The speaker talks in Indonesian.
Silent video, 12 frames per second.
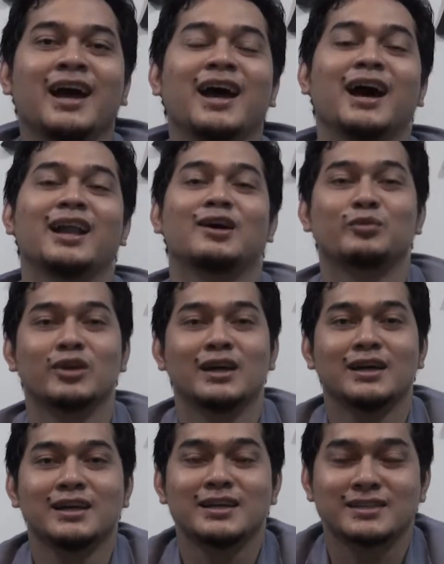
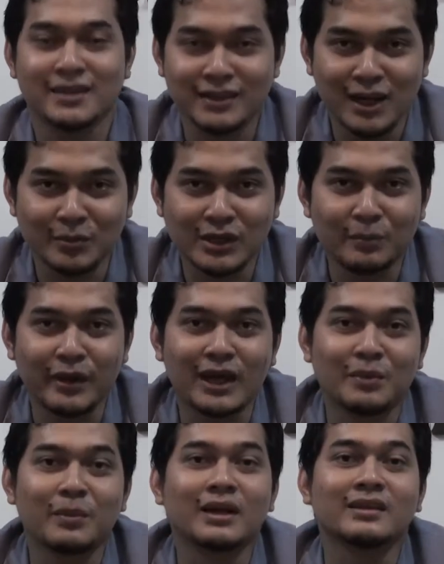Alhamdulillah, saya telah
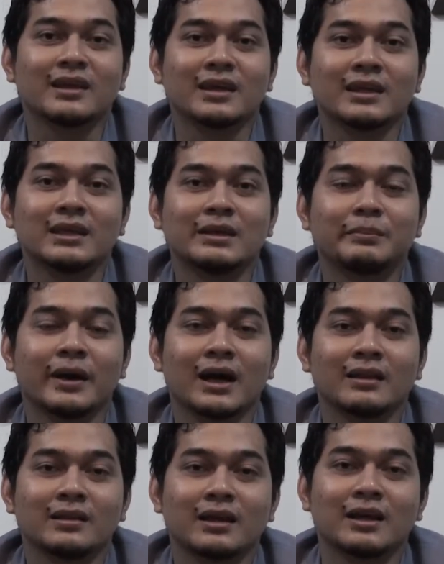menyampaikan materi
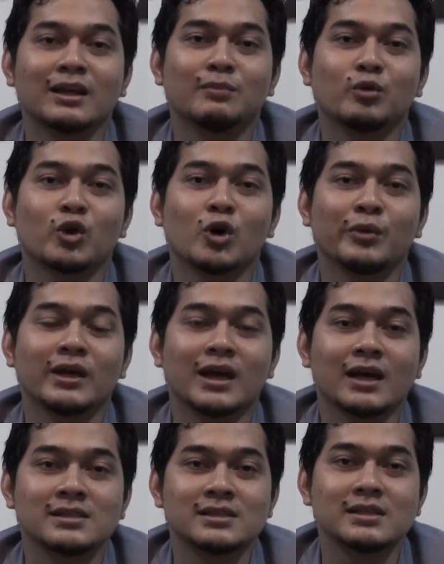pengantar ilmu
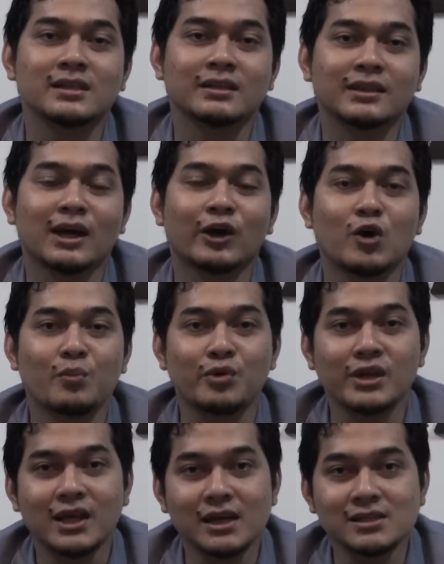komunikasi tentang
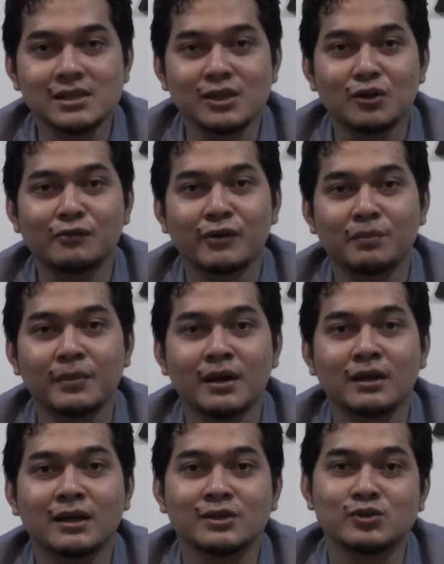komunikasi
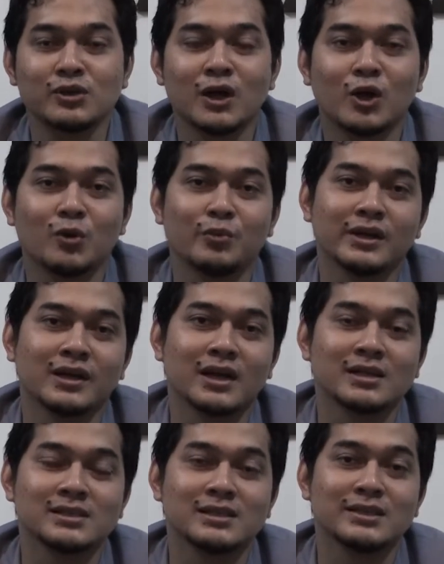nonverbal dan juga
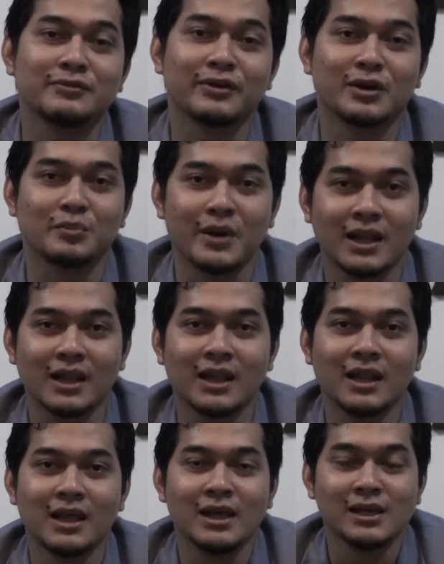komunikasi verbal.
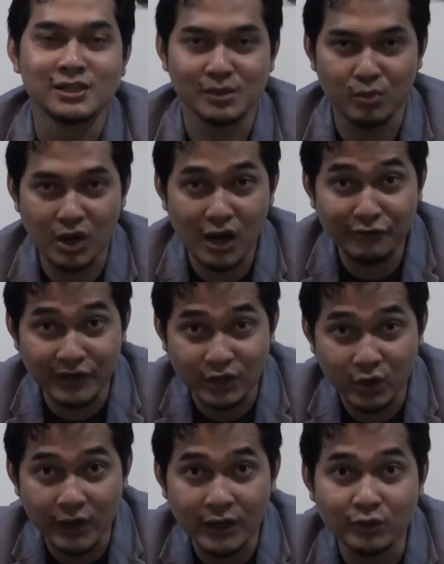Semoga
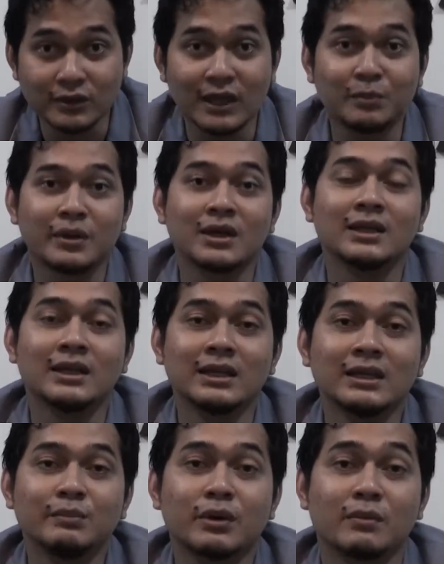video edutainment
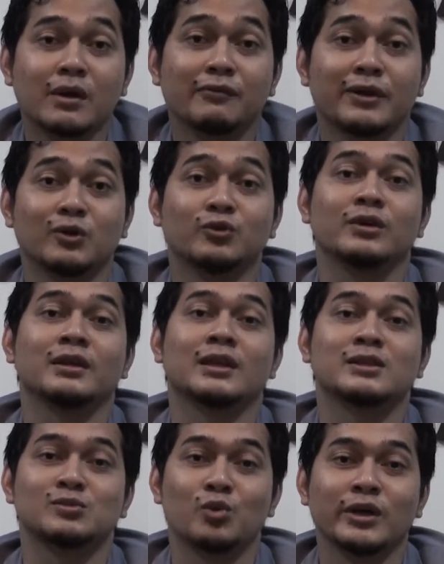ini bermanfaat untuk kita
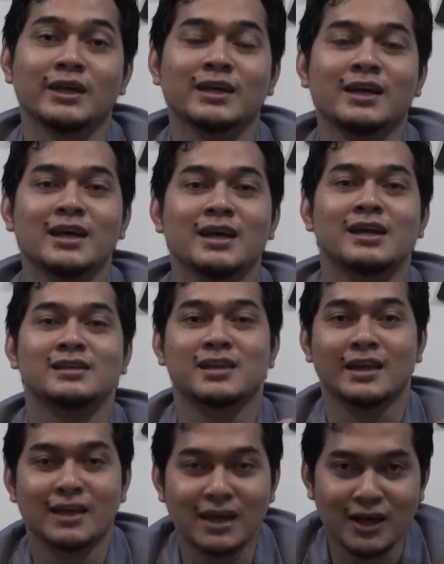semuanya.
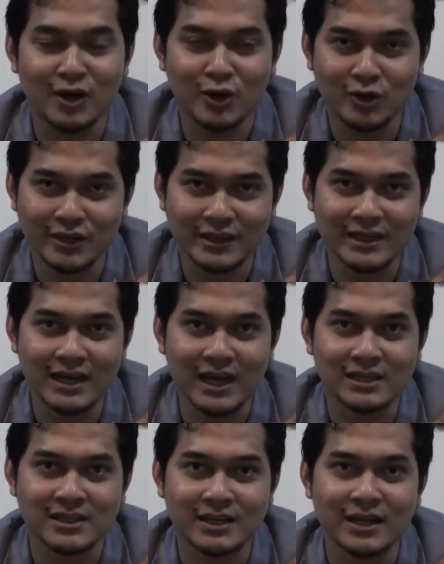Saya Kholidi
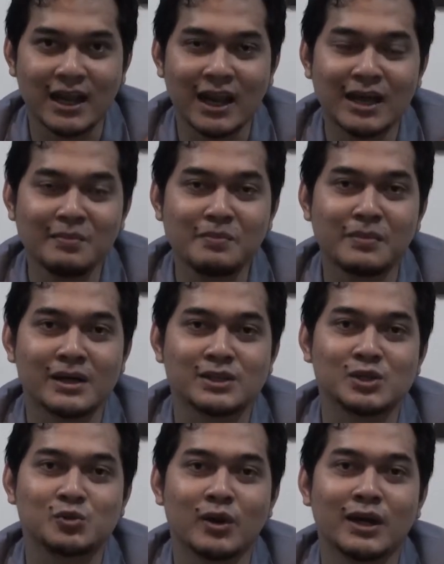Asadil Alam,
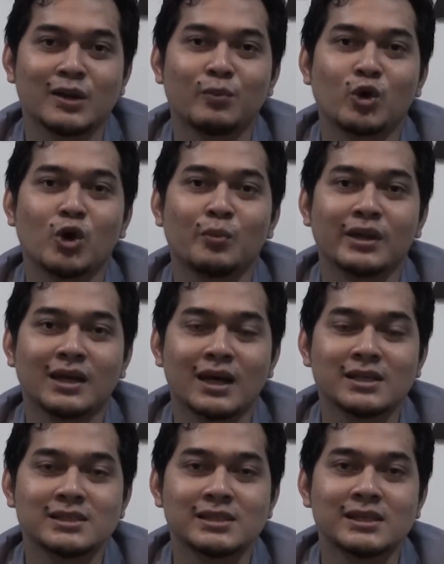mahasiswa ilmu
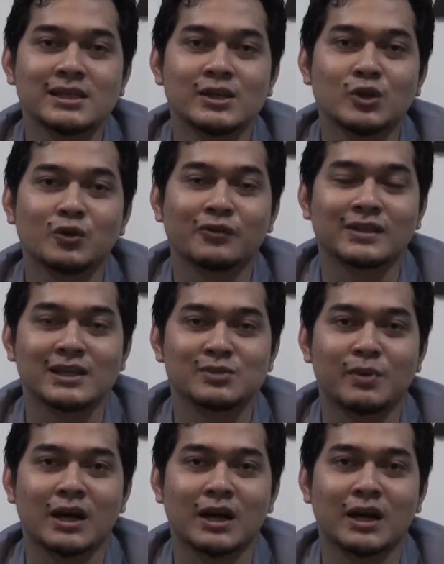komunikasi Universitas